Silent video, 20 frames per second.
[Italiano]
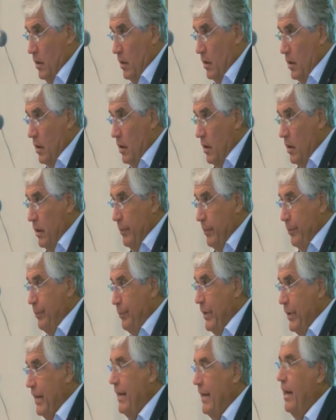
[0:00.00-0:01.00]
Eh,
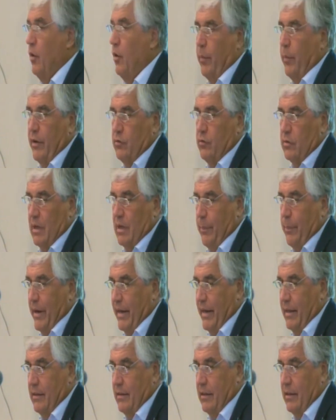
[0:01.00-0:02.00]
perché l'ho messo tra
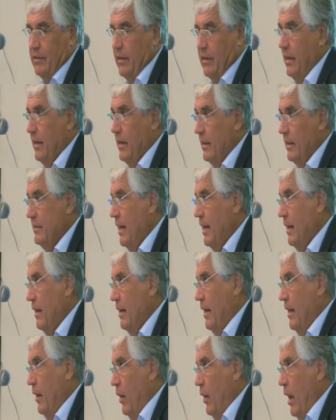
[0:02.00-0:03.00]
parentesi? In realtà
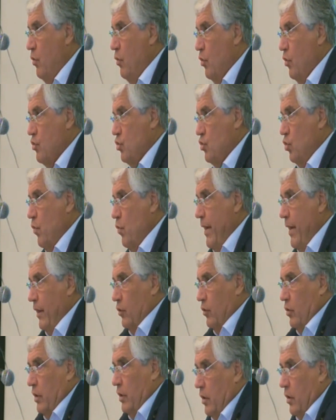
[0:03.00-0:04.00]
è, è uno
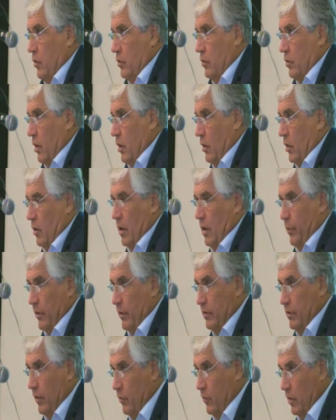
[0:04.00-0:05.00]
strumento del controllo, la
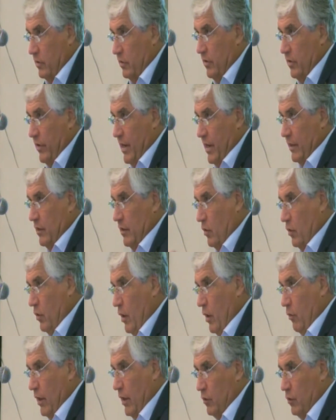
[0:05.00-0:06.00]
prescrizione asseverata, non è
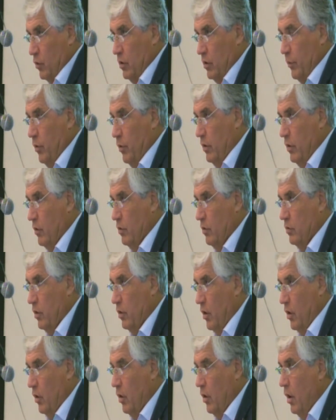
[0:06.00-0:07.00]
un altro tipo di
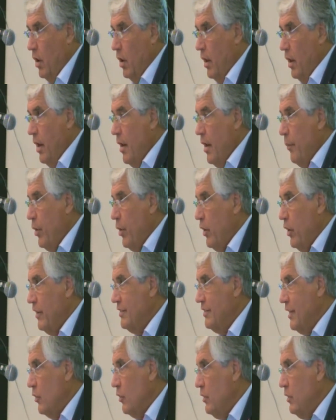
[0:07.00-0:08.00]
controllo. Però è
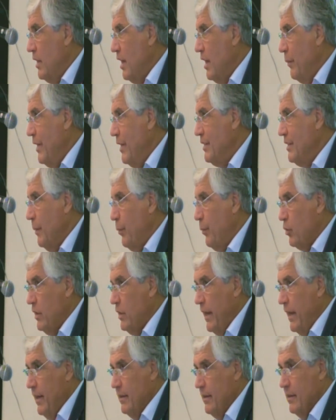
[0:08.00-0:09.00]
straordinariamente
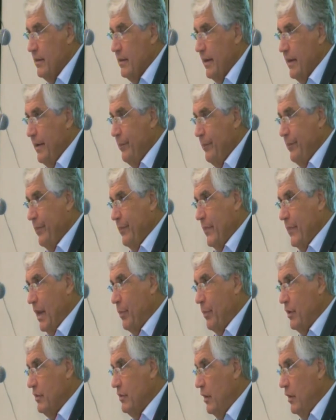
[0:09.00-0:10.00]
potente la
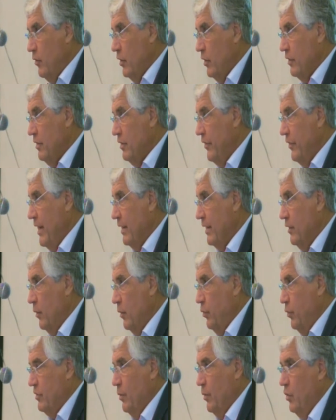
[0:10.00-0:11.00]
prescrizione asseverata, lo
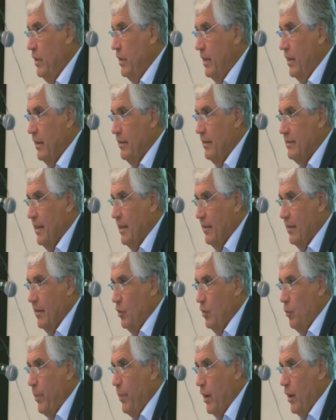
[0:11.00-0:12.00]
possiamo dire a distanza di
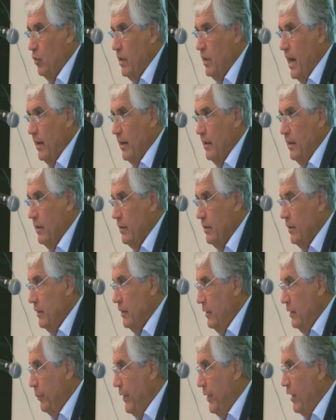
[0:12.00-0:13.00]
un paio di anni
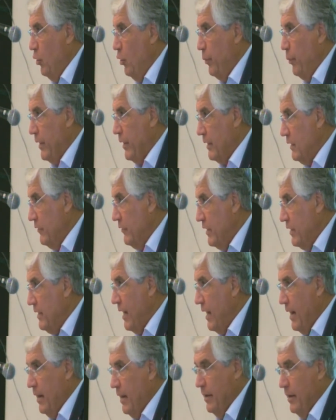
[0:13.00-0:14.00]
di piena operatività